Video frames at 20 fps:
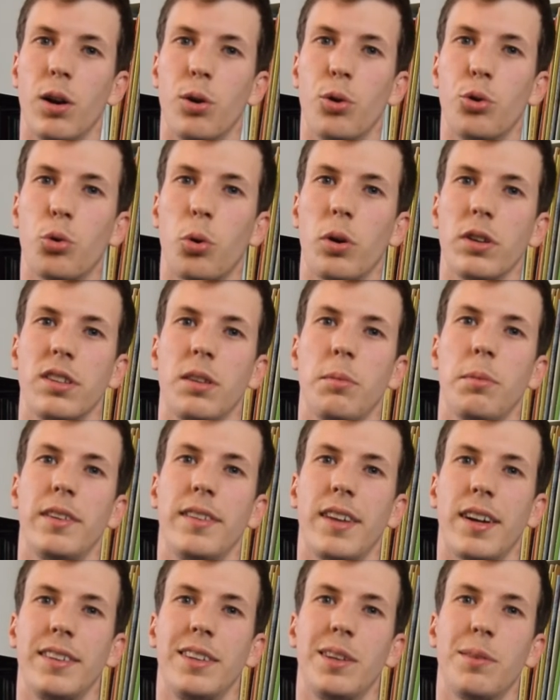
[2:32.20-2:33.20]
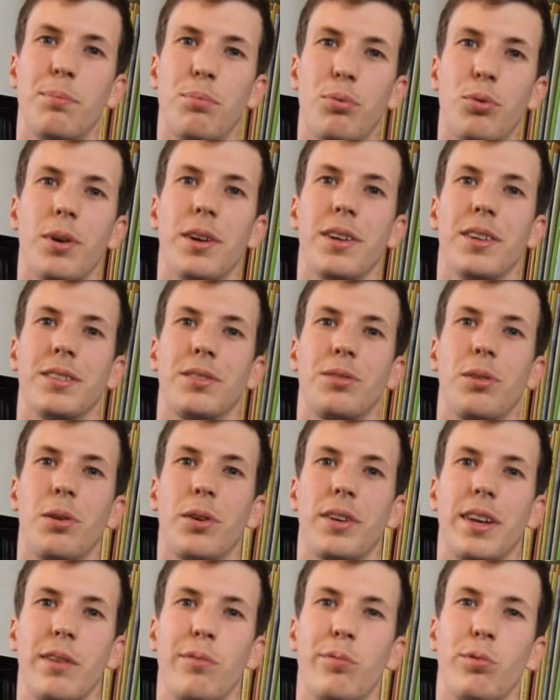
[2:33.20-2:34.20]
Le troisième et dernier point sur
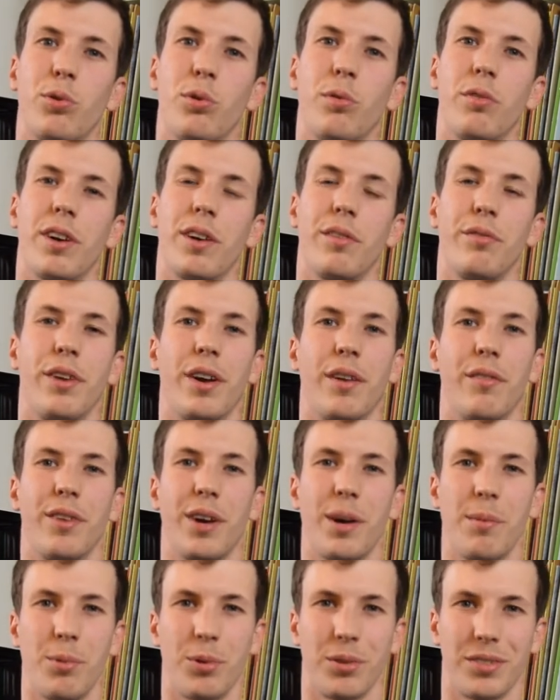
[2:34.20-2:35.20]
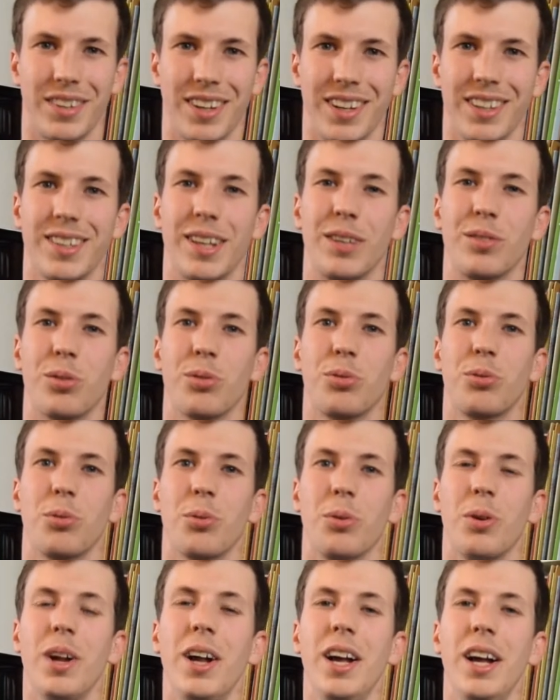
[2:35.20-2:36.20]
lequel vous devrez faire vraiment très
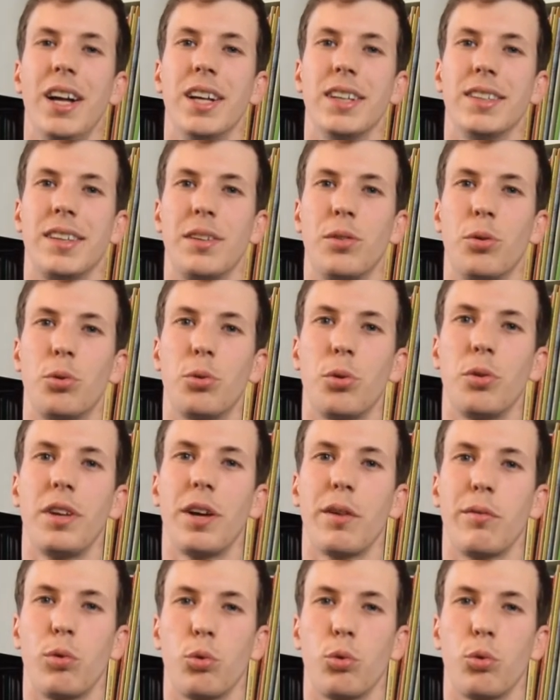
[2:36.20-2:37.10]
attention, c'est de tenir